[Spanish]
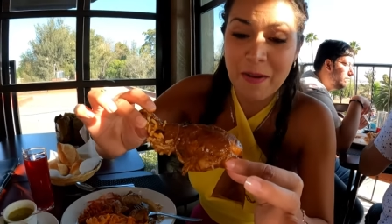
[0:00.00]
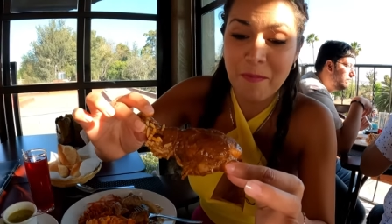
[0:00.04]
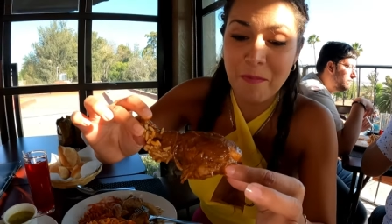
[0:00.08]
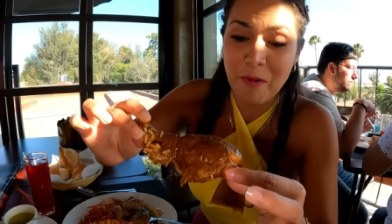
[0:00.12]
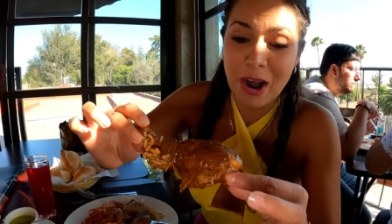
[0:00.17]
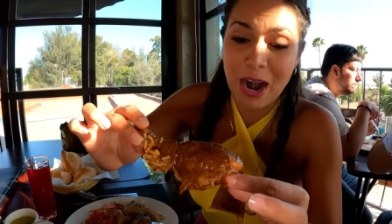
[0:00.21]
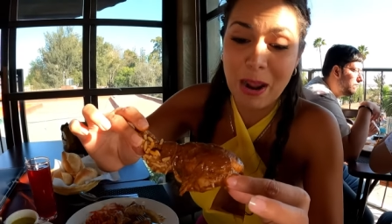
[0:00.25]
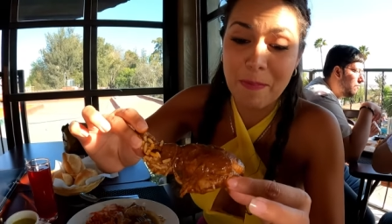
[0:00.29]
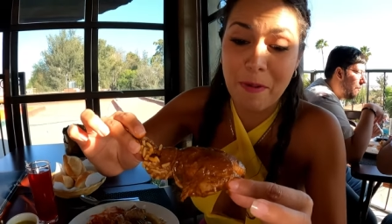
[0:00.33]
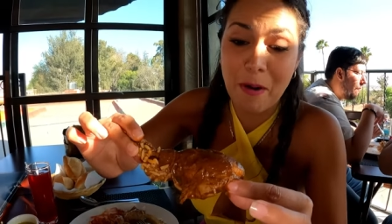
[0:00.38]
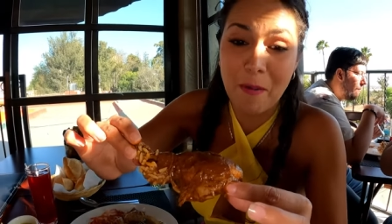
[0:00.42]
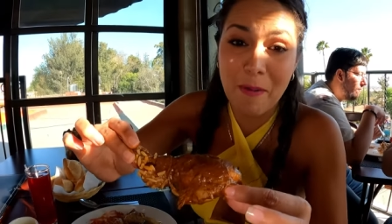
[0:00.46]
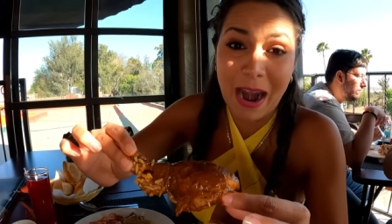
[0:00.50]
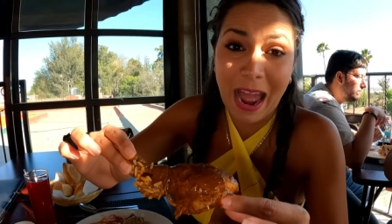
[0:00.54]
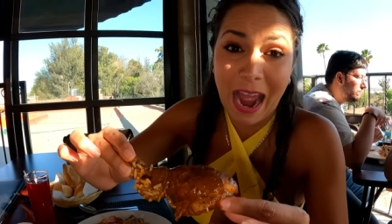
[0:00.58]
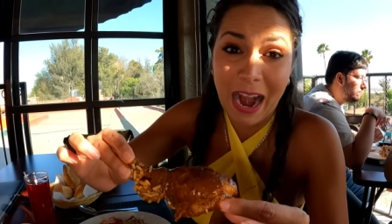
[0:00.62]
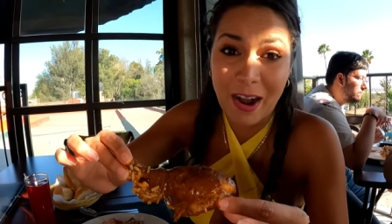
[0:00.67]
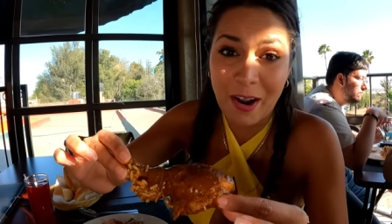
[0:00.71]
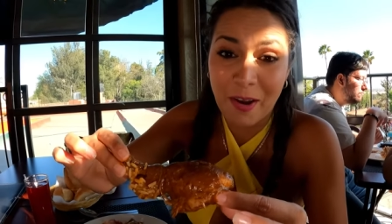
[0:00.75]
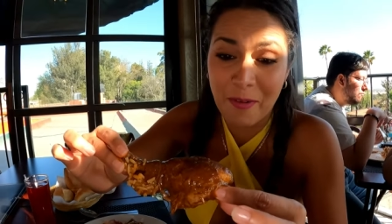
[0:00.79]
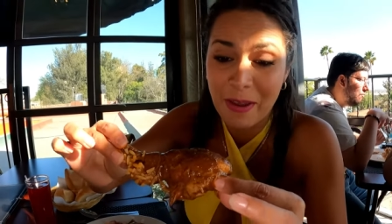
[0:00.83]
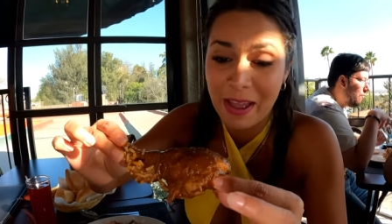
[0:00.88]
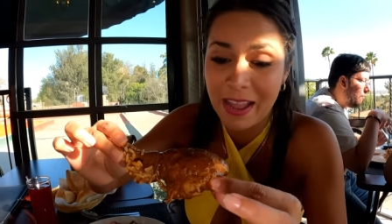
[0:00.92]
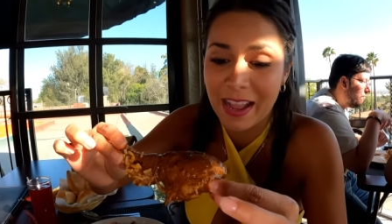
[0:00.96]
El mole
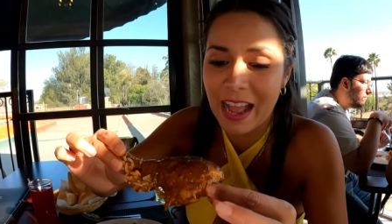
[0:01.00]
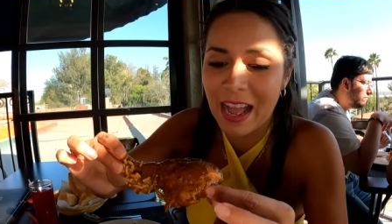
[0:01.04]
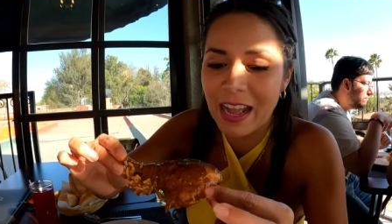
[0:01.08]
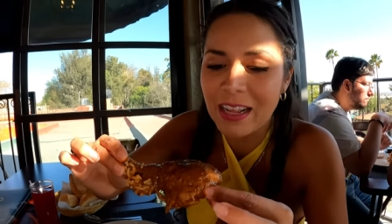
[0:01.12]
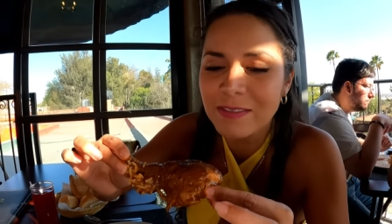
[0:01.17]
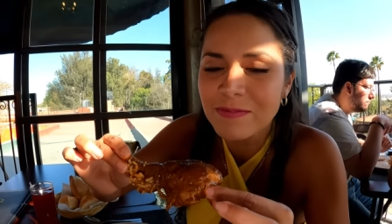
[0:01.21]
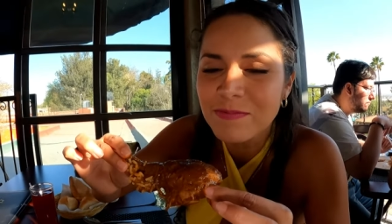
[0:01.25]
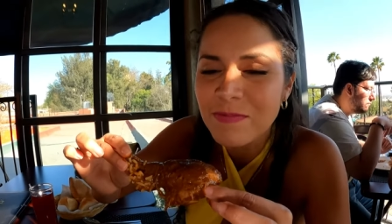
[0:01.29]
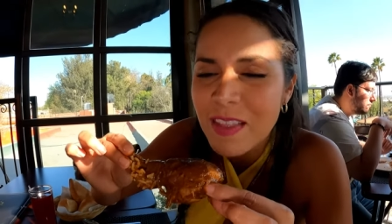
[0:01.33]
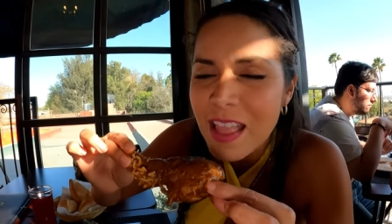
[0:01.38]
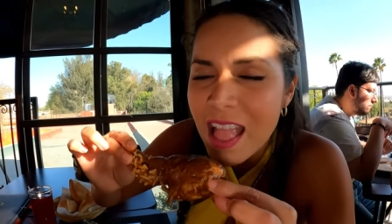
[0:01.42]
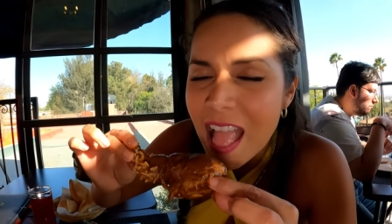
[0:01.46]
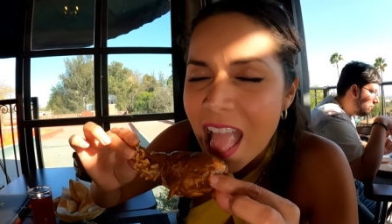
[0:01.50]
poblano, venga.